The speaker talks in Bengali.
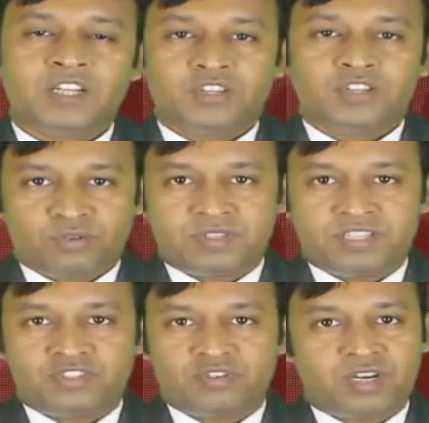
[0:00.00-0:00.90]

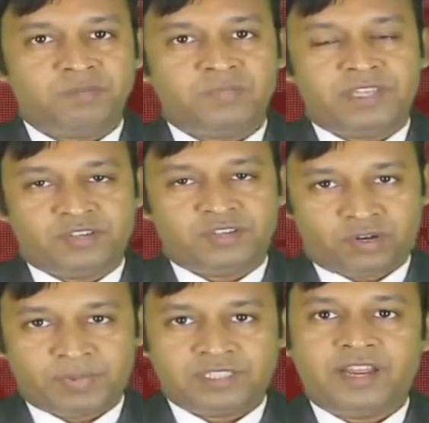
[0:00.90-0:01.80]
শুনছিলেন শিরোনাম এই
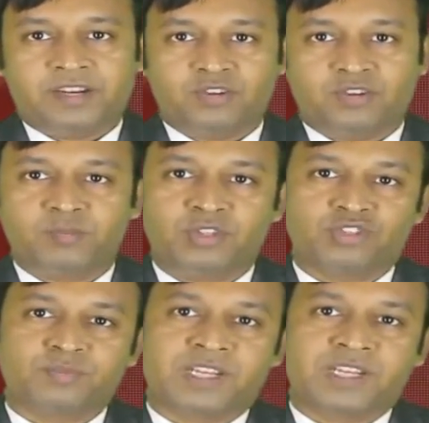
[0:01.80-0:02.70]
সংবাদটি আটানব্বই
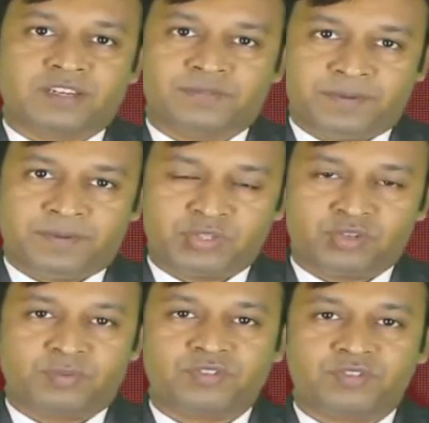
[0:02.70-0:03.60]
দশমিক আট এফ এম এ
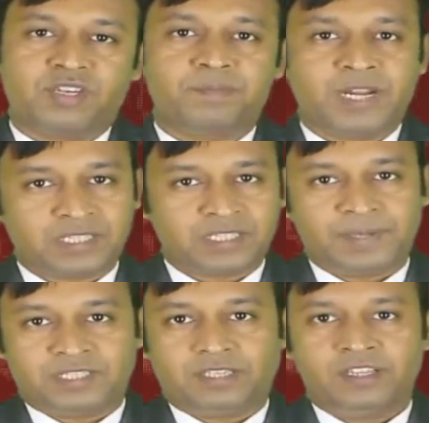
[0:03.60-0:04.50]
সম্প্রচারের
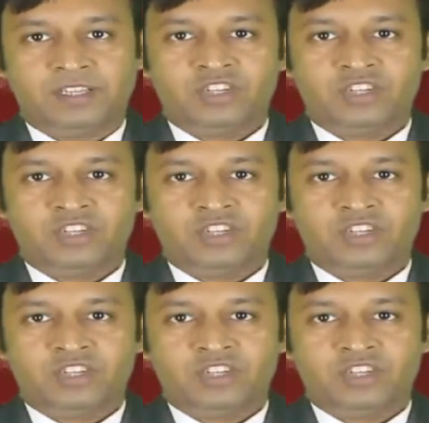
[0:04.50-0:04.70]
পাশাপাশি